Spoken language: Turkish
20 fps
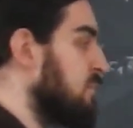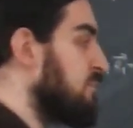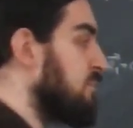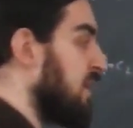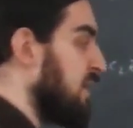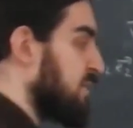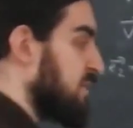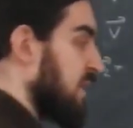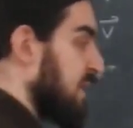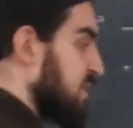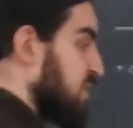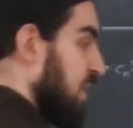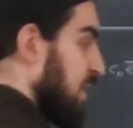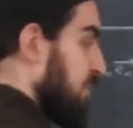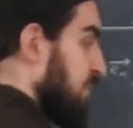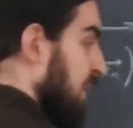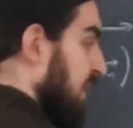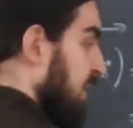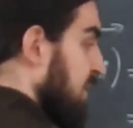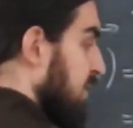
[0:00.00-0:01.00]
Matris
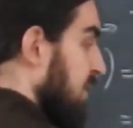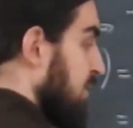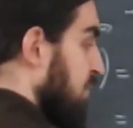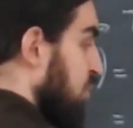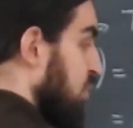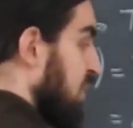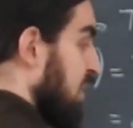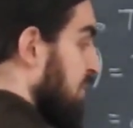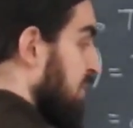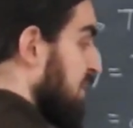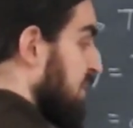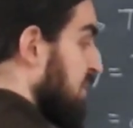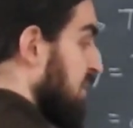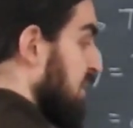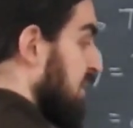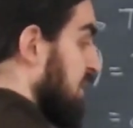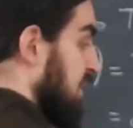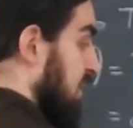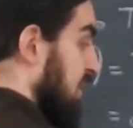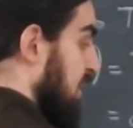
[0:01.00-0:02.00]
çarpmasında böyle bir
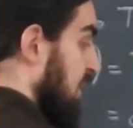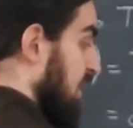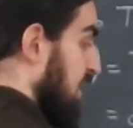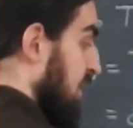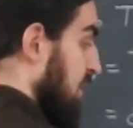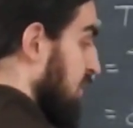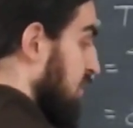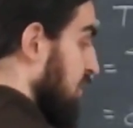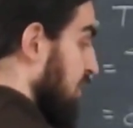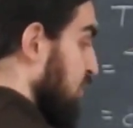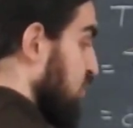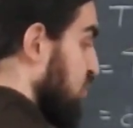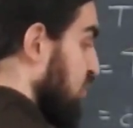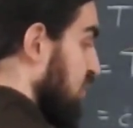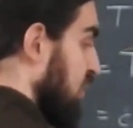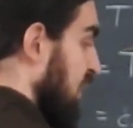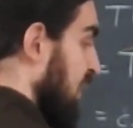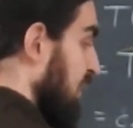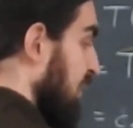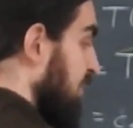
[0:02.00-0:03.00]

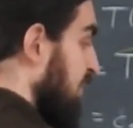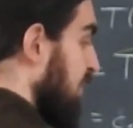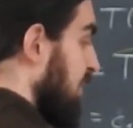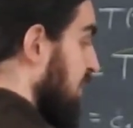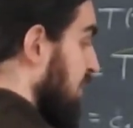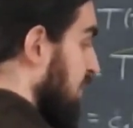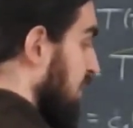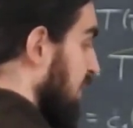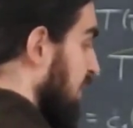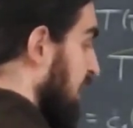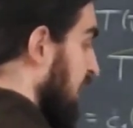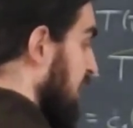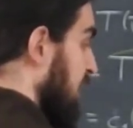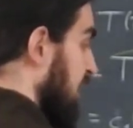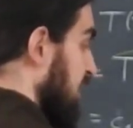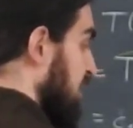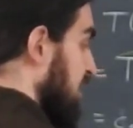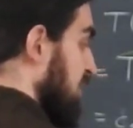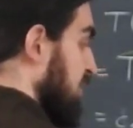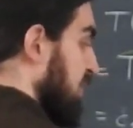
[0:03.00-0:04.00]
sütunu alıp yan
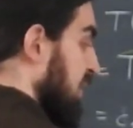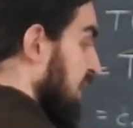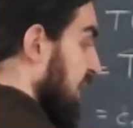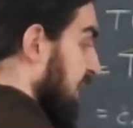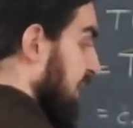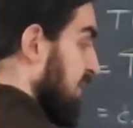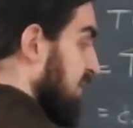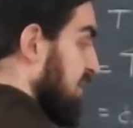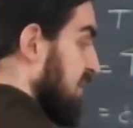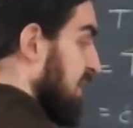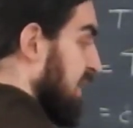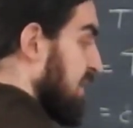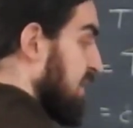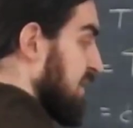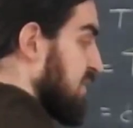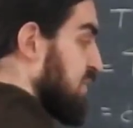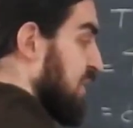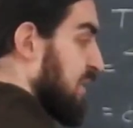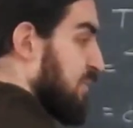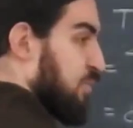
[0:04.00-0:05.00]
yatırıp da
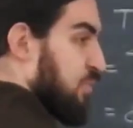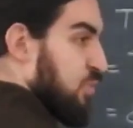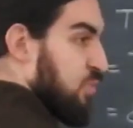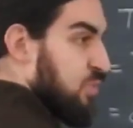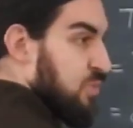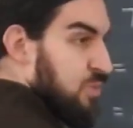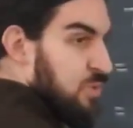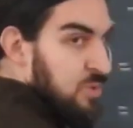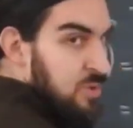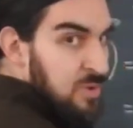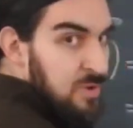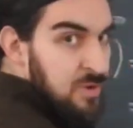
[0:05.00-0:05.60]
satırlarla çarpıyorduk.